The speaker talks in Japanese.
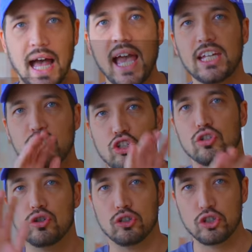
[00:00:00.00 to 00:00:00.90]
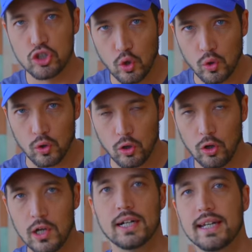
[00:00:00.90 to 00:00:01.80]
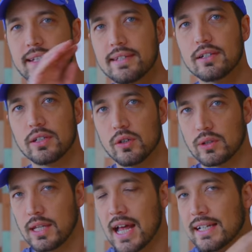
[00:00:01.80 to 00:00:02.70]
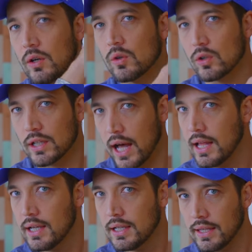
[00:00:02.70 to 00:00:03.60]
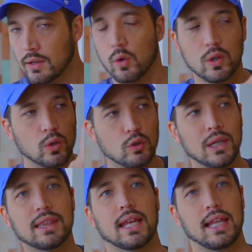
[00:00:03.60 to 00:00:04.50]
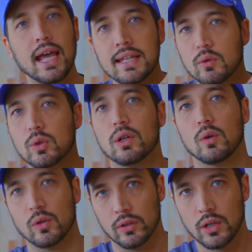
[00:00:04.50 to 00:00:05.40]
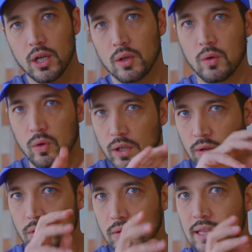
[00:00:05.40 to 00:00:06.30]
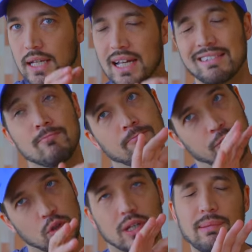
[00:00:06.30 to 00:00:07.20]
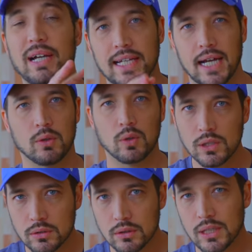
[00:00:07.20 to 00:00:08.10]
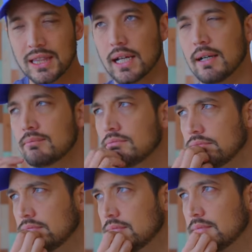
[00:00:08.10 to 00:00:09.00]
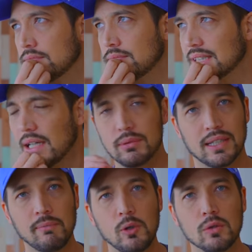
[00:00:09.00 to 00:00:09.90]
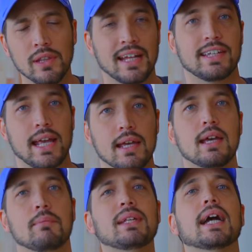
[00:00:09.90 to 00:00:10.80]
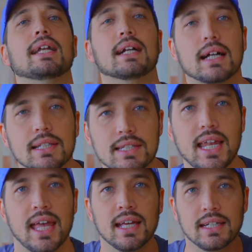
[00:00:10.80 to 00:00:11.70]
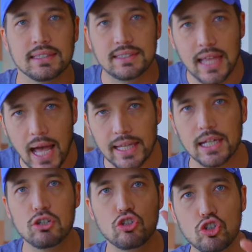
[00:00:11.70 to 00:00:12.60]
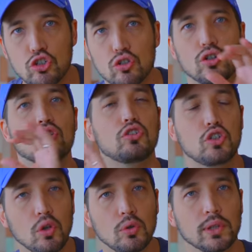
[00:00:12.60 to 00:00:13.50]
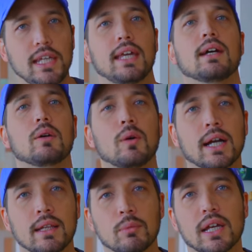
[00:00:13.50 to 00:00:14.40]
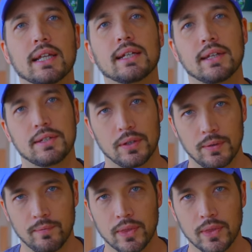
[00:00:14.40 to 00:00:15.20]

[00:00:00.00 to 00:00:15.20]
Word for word: 大中小、リスクによって何が起こるか。ね、これ断ったら大変なことが起こる。これ断ったら、ちょっとやばいな。これ断ったら、多分何も起こんないんじゃないみたいな感じで、大中小に分けてもらいたいんですよ。